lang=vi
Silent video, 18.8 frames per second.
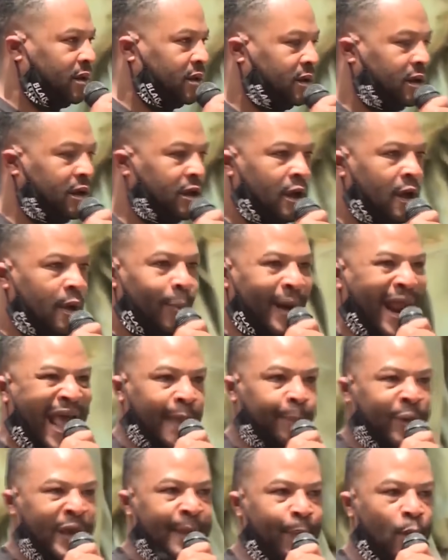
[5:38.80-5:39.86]
chia sẻ
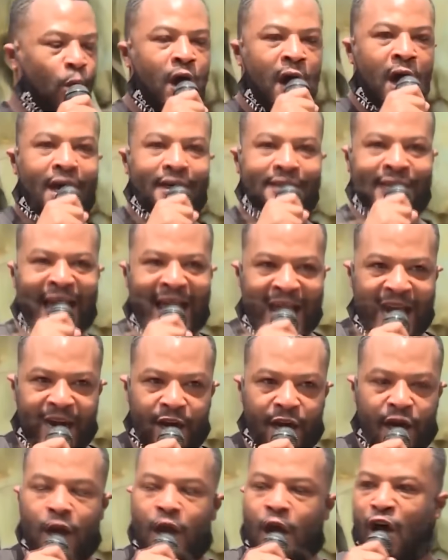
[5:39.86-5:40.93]
Tôi thích ông Trump,
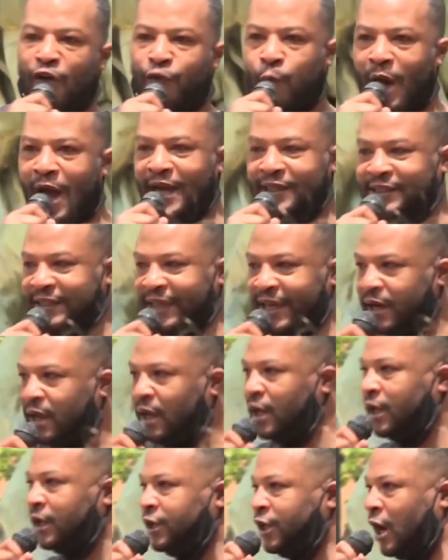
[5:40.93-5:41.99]
như các bạn biết đấy,
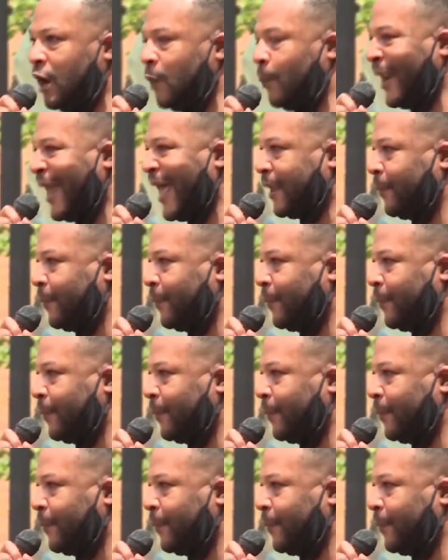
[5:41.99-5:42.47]
người hiện tại